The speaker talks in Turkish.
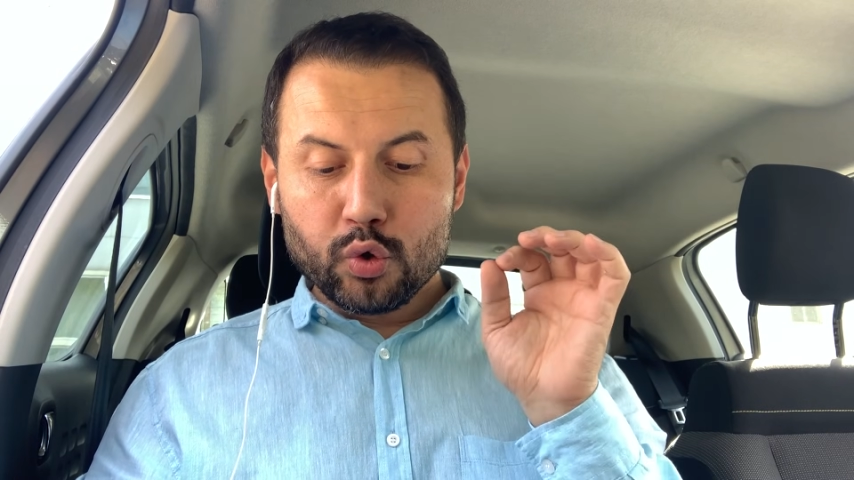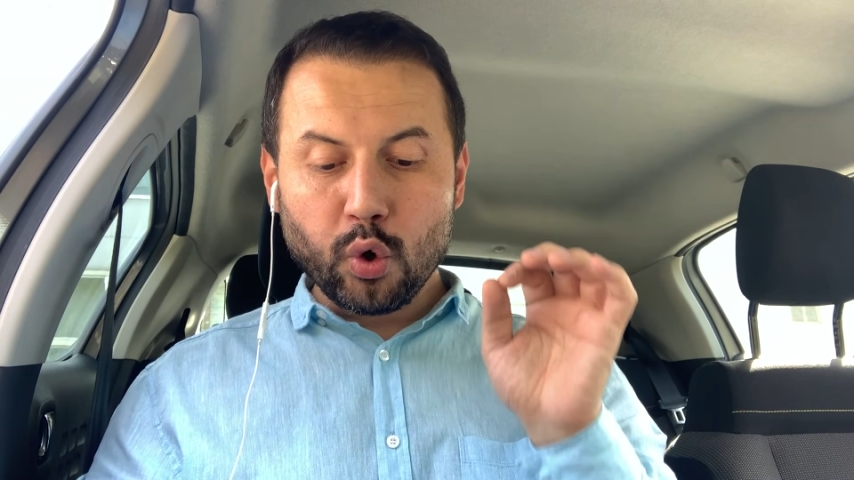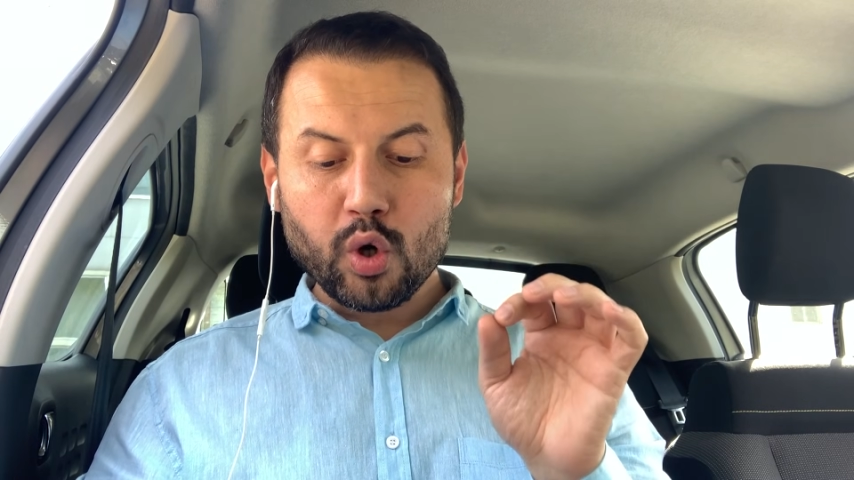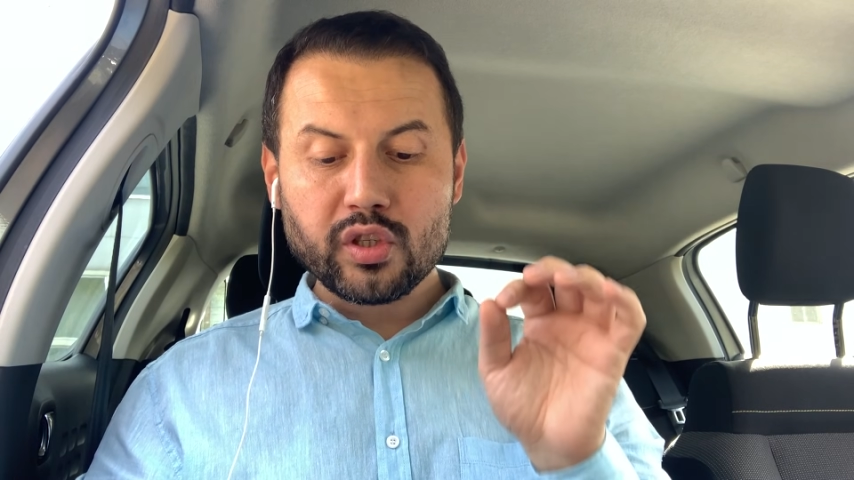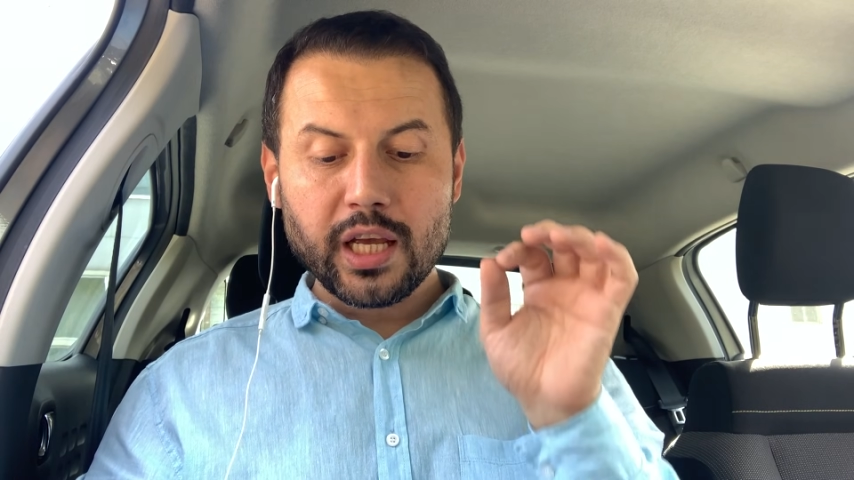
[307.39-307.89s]

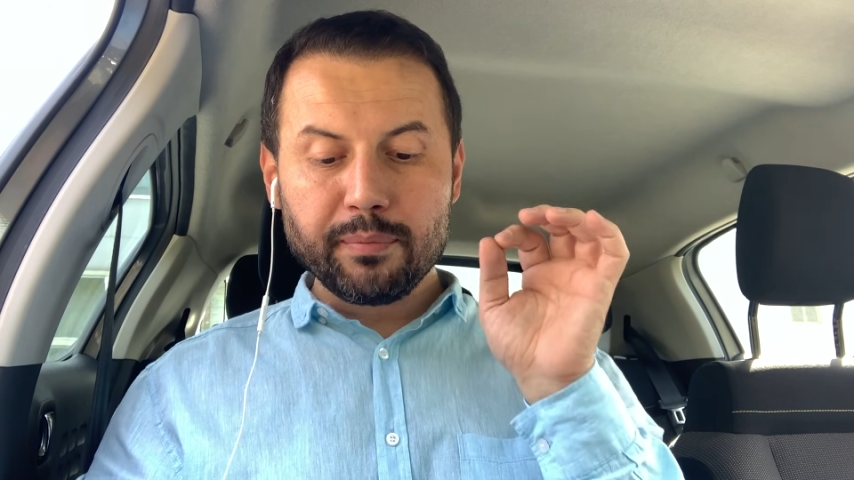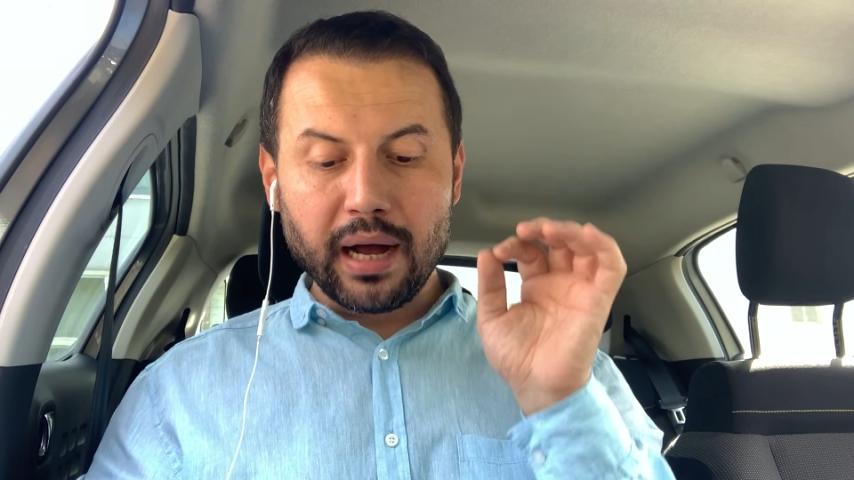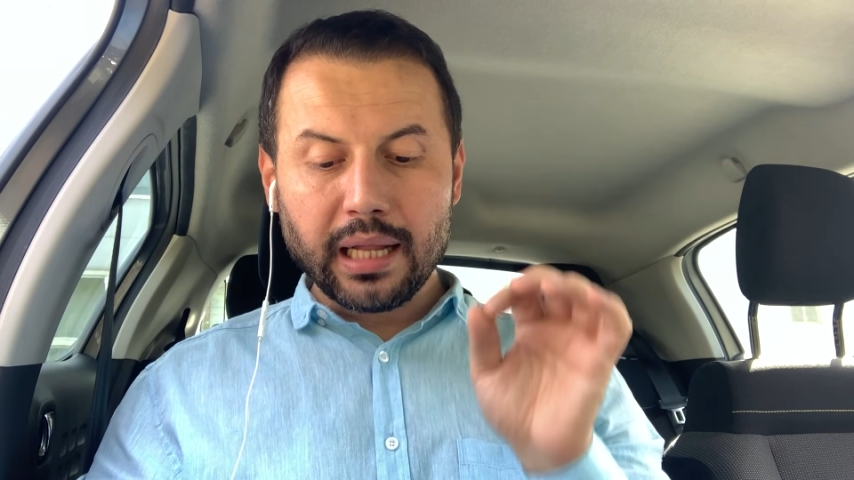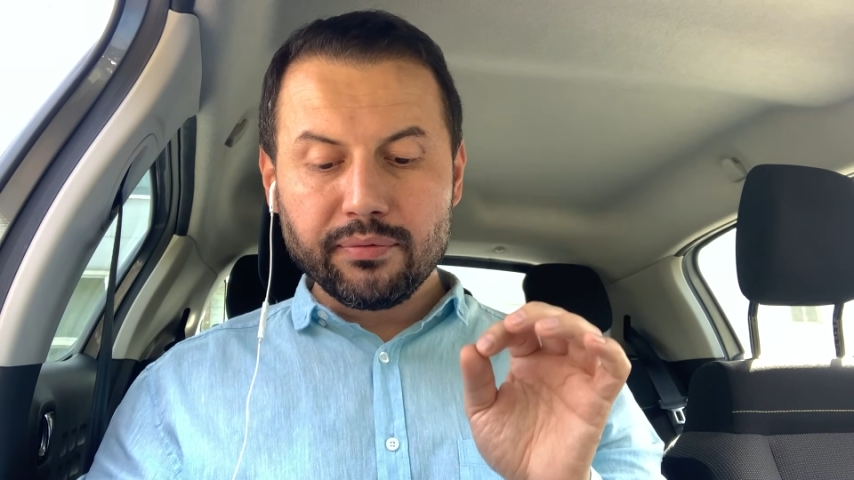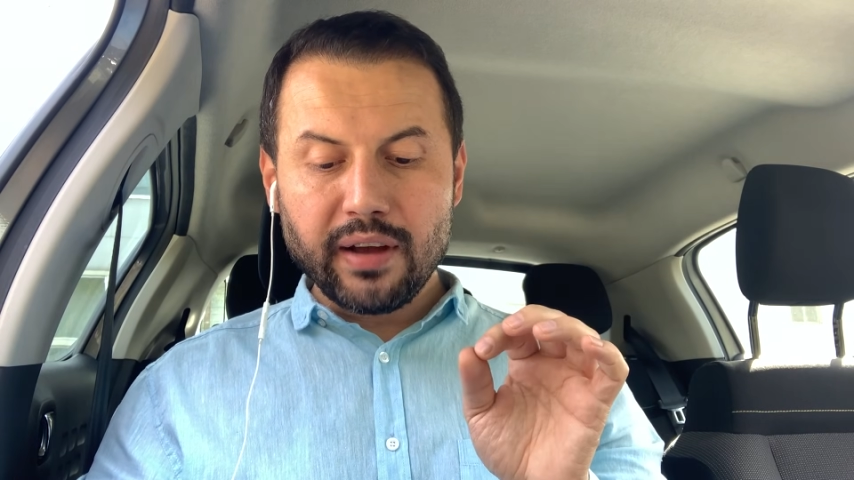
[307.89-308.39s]
Çok zayıf
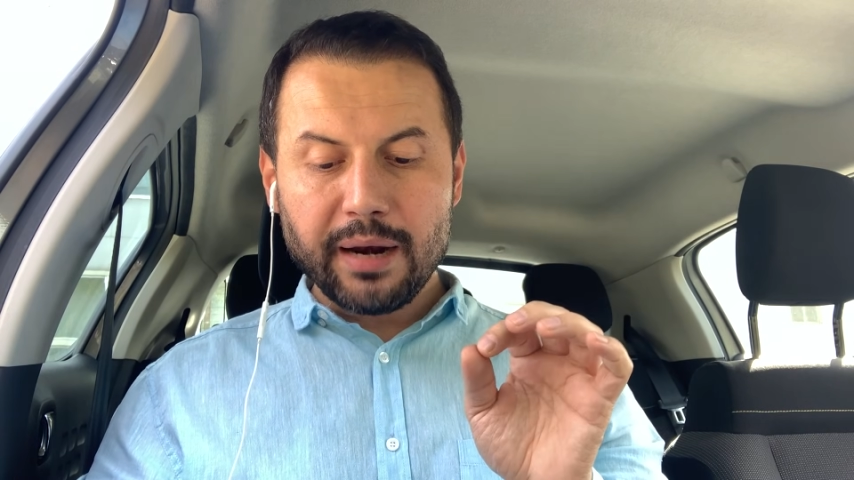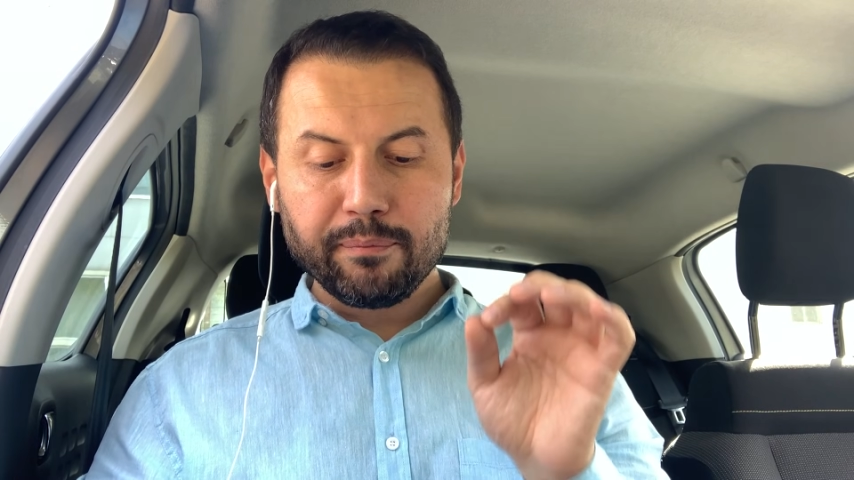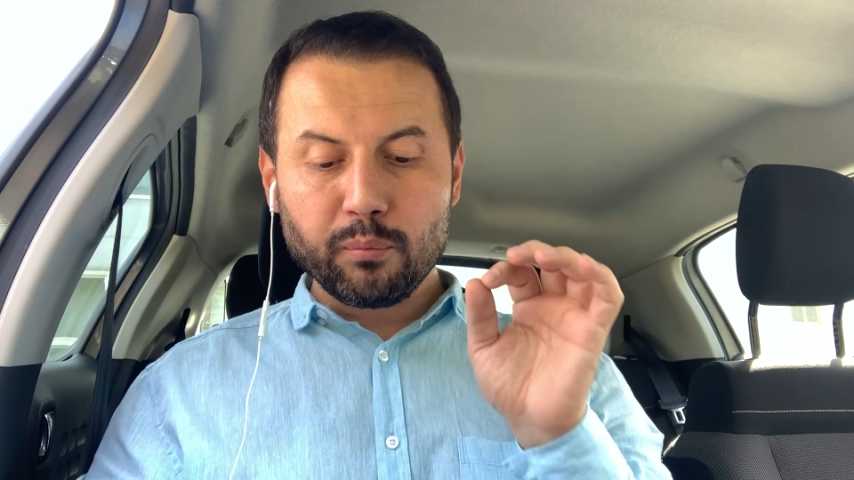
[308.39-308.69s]
Antwerp